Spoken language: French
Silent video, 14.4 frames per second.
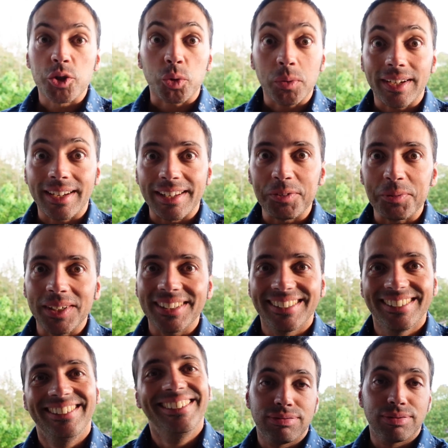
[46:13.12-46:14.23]
surtout avec la douane.
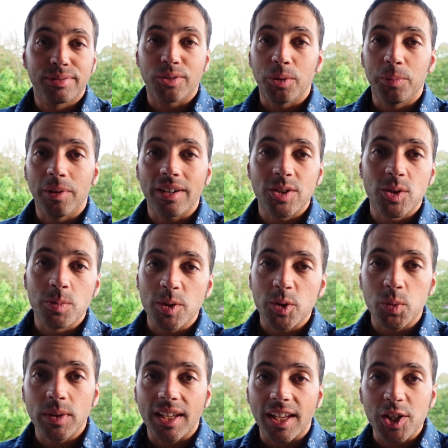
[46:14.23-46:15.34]
Comment résumer
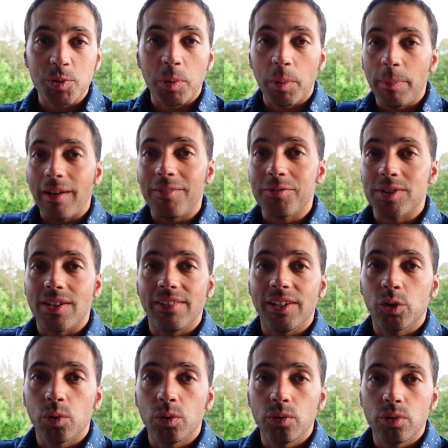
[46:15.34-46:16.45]
ce week-end Je peux pas, vous avez
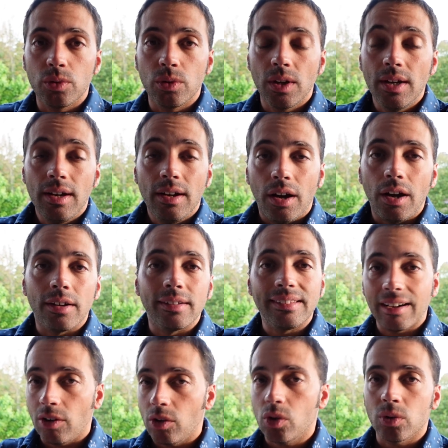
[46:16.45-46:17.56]
tout vu. Euh, des
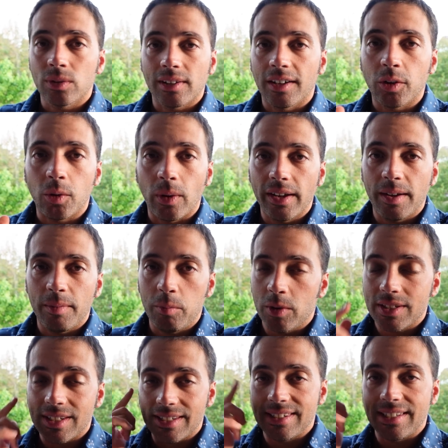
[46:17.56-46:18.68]
rencontres incroyables, moi
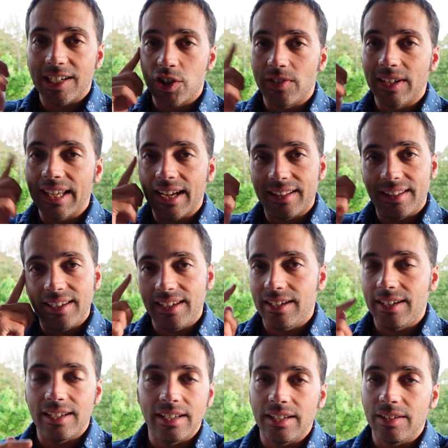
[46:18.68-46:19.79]
c'est ça que je vais garder
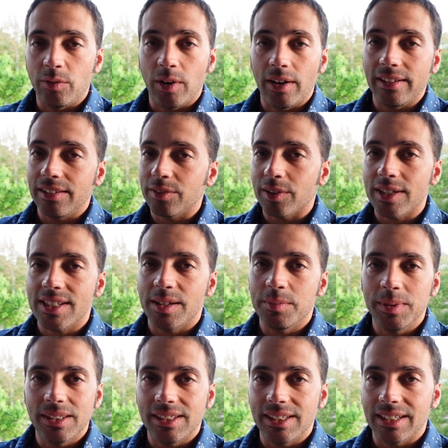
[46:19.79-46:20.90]
et voilà, des vraies
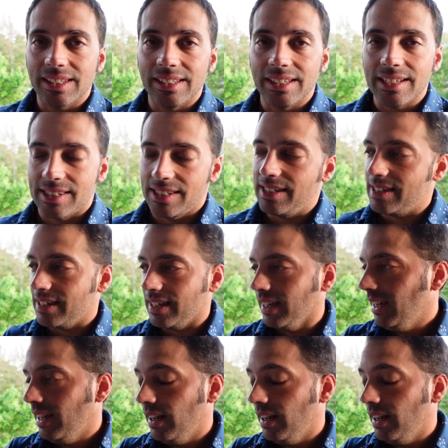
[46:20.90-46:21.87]
amitiés qui naissent et c'est